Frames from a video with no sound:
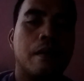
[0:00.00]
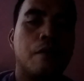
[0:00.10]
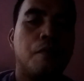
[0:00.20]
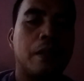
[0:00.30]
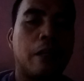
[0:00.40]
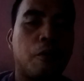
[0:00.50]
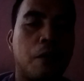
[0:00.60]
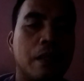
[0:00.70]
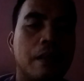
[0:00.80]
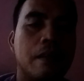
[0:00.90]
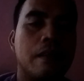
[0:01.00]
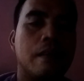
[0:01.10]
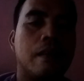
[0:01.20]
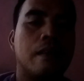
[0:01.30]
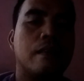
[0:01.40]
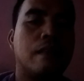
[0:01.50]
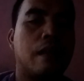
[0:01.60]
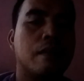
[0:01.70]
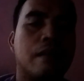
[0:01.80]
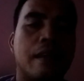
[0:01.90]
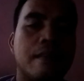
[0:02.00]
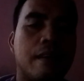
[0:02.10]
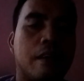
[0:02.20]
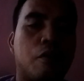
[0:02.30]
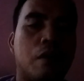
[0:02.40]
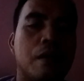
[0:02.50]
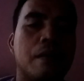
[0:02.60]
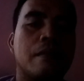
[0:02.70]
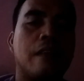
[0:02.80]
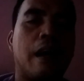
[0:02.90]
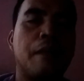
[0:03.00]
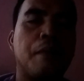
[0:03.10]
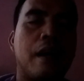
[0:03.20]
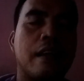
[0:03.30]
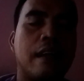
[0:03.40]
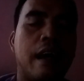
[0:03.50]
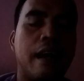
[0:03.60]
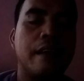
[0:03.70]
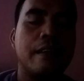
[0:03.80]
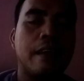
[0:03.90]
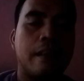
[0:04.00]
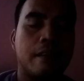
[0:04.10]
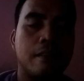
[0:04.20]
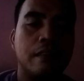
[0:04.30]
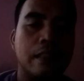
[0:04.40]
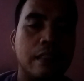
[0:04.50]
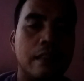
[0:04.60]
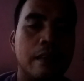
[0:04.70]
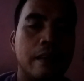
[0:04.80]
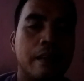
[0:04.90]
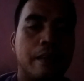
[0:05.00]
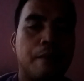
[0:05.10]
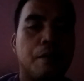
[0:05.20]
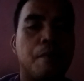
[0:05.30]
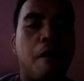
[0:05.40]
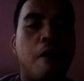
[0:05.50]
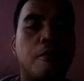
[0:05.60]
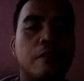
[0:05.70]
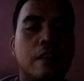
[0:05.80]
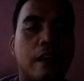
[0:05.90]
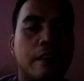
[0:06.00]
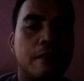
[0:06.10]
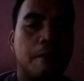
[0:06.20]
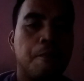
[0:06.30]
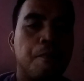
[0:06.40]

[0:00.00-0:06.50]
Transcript: Umat Katolik dan gereja Katolik sangat menghargai karya seni yang berbaur dengan